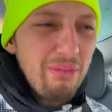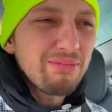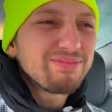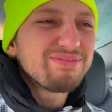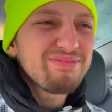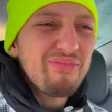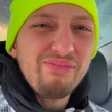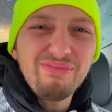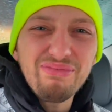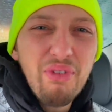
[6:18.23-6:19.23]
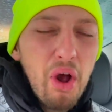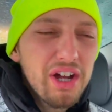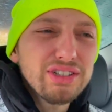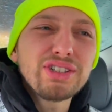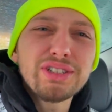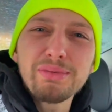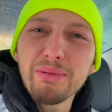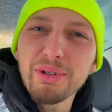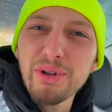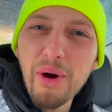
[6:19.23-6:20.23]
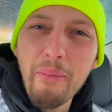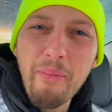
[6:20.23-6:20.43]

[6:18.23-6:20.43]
lo, ce, me lo spieghi? Non è so, sì, pomodoro.